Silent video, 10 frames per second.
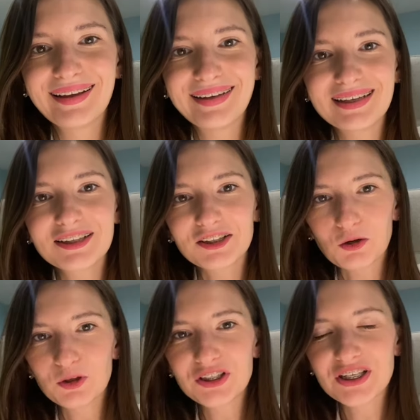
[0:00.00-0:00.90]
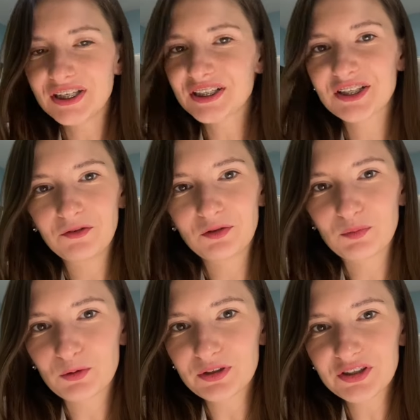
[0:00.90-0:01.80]
Это такой интересный
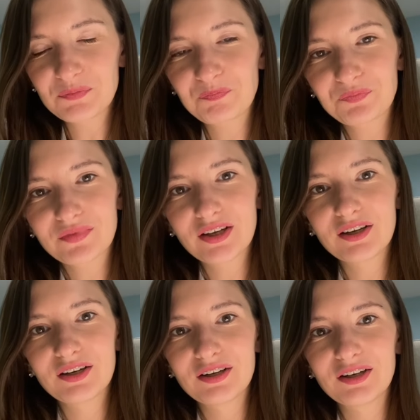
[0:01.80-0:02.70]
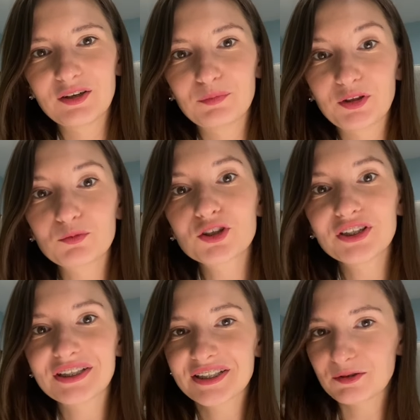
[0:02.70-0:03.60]
вопрос, а, потому что
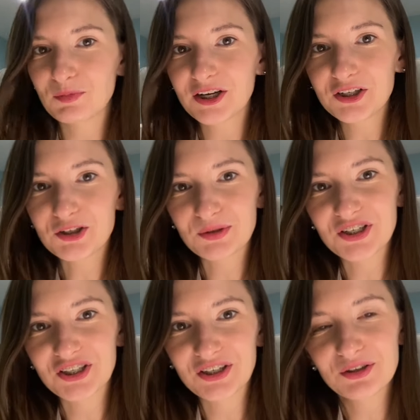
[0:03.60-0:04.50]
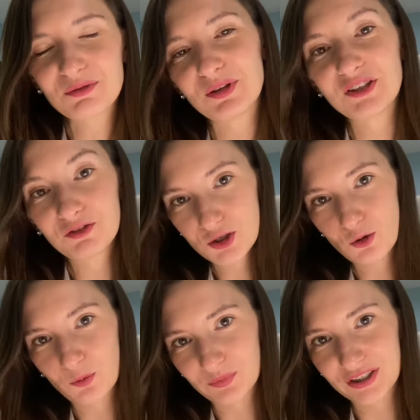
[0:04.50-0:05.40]
я сама еще считаю себя
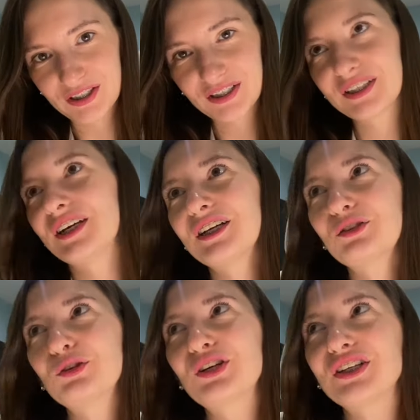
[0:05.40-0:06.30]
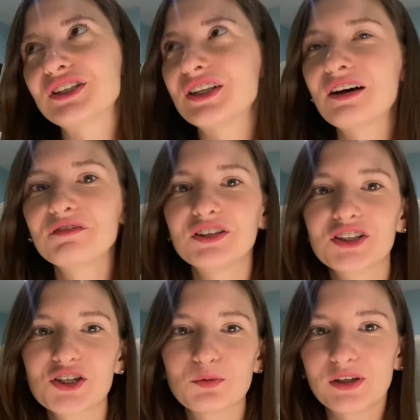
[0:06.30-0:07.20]
новичком, так как я только недавно
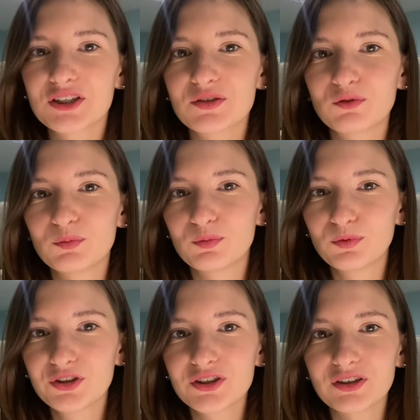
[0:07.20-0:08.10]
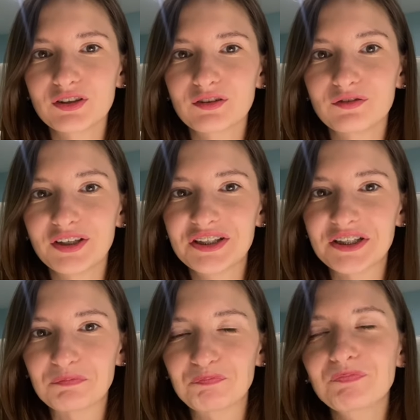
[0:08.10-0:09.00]
начала свой путь э, войти.